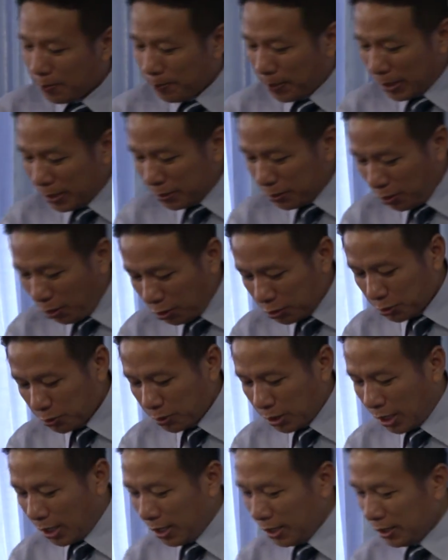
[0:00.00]
เป็นข้อสุ
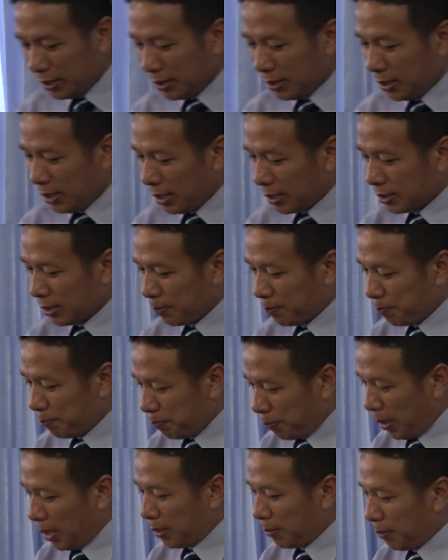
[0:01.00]
ดท้ายที่อยากจะ
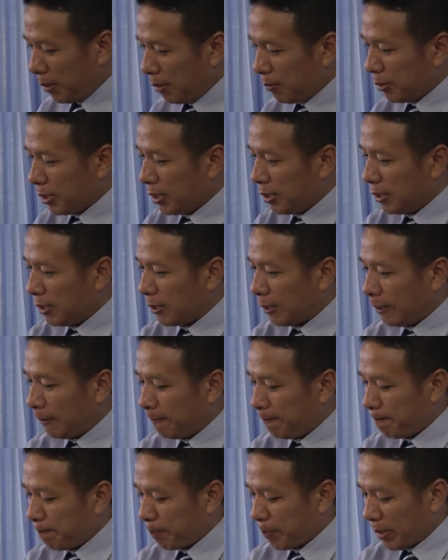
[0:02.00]
เปิดพระพีนะครั
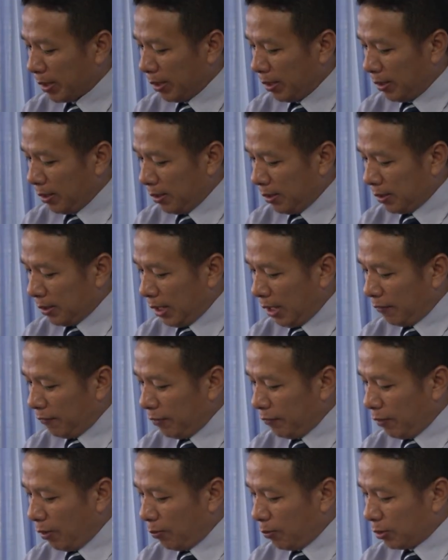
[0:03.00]
บ ใน
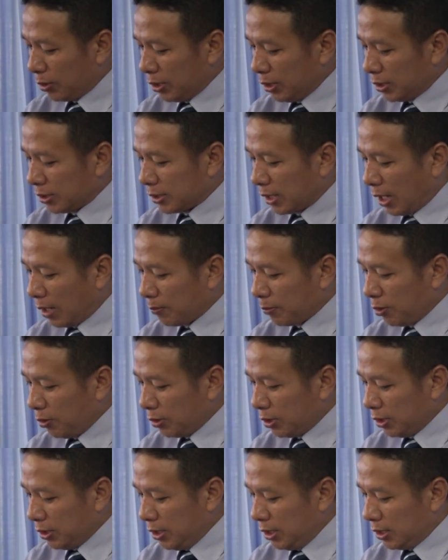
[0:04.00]
วิวรณ์บทที่ 3 ข้อ
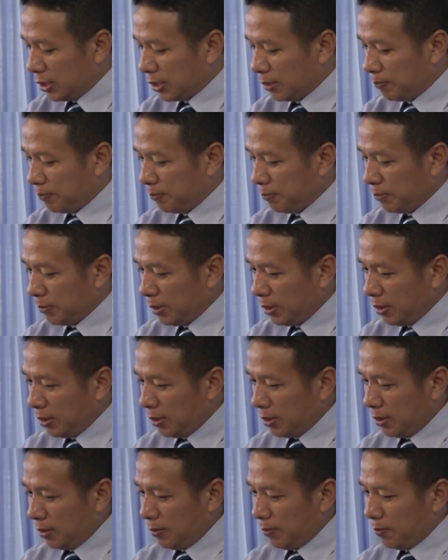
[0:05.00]
ที่
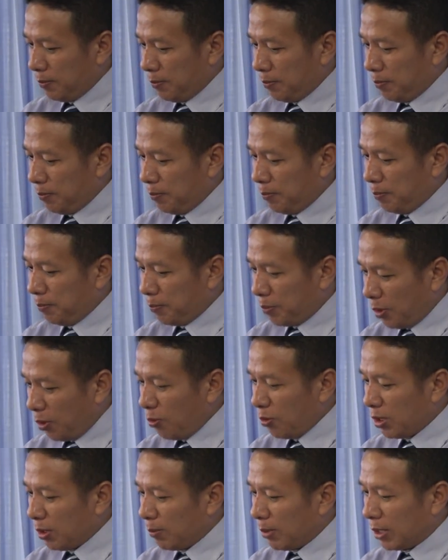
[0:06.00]
20 พระ
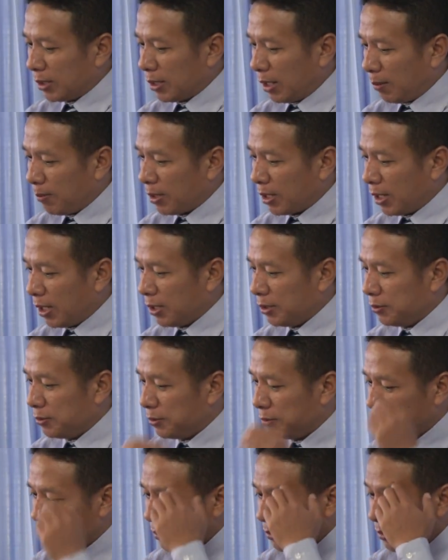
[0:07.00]
องค์กำลังทำอะไรอยู่
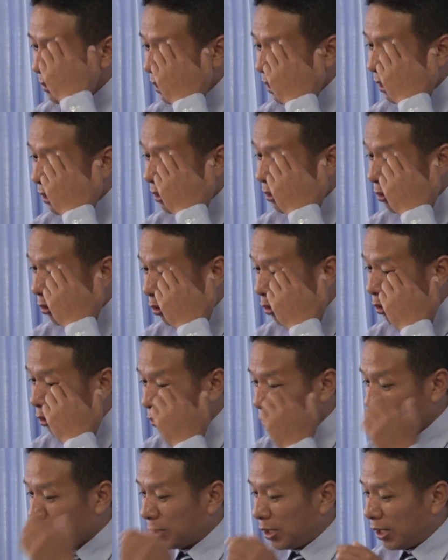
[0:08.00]
นะข้อรอ
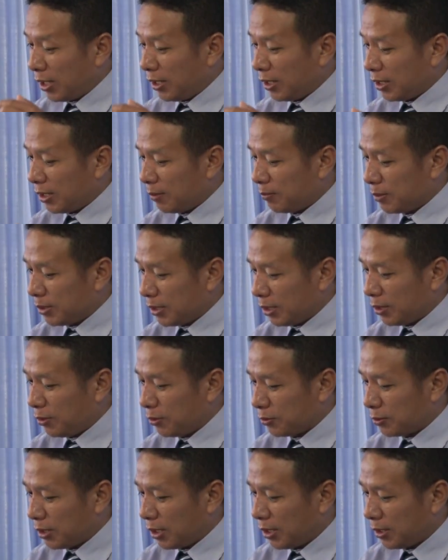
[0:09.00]
งสุดท้ายนะครับ ไม่ใช่ข้
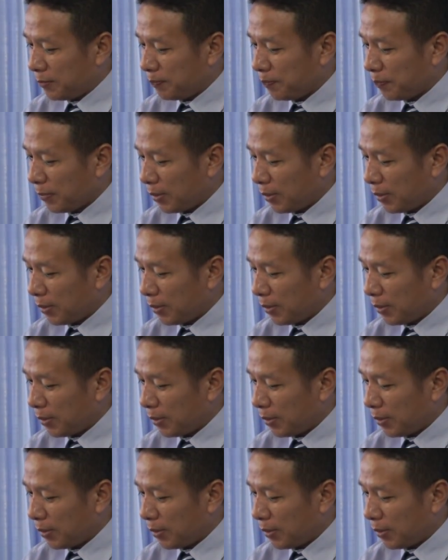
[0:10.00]
อสุดท้าย